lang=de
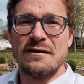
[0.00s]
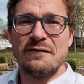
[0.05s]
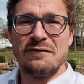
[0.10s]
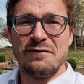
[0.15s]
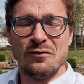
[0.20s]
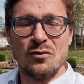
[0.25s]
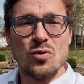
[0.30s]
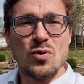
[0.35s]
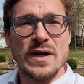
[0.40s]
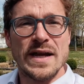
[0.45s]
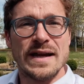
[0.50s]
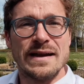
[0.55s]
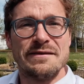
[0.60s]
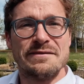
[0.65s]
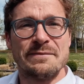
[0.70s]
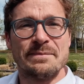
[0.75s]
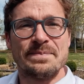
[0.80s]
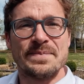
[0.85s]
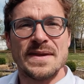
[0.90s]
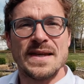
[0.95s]

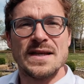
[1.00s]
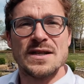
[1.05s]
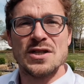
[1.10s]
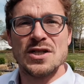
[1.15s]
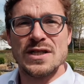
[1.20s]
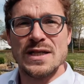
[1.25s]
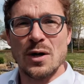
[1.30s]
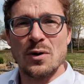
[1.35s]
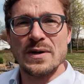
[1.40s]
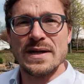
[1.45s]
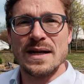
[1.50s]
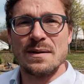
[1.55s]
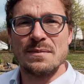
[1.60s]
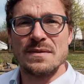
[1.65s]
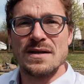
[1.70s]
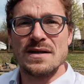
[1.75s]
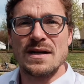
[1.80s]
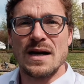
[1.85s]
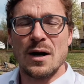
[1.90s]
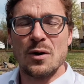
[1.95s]
Flughäfen,
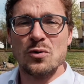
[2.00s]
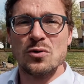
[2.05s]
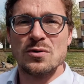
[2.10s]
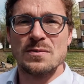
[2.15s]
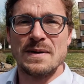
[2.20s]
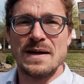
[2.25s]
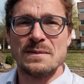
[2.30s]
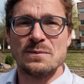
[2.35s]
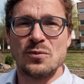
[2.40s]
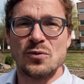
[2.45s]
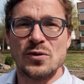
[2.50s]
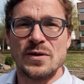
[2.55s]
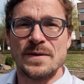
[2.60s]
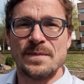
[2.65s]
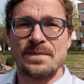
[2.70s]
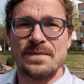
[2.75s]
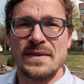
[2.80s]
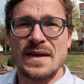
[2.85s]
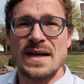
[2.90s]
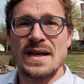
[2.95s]
Staudämme,
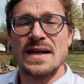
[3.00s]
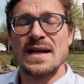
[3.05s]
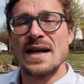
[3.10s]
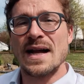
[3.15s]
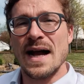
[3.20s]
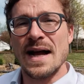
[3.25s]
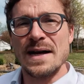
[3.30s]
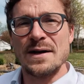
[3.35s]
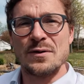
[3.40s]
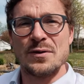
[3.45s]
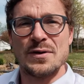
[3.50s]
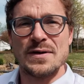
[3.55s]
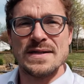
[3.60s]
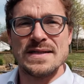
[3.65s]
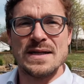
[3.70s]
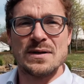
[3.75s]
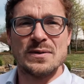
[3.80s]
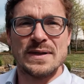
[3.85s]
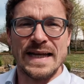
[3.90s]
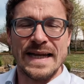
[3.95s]
Autobahnbrücken,
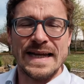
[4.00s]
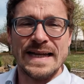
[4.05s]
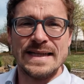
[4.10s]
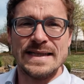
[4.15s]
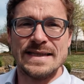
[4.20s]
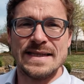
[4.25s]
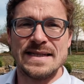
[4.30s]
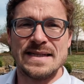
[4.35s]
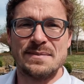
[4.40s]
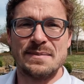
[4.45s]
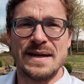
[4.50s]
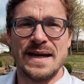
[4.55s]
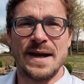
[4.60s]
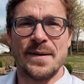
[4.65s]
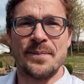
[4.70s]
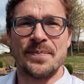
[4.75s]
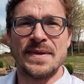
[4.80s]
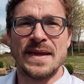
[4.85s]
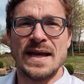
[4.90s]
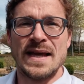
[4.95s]
Krankenhäuser und ähnliches mehr.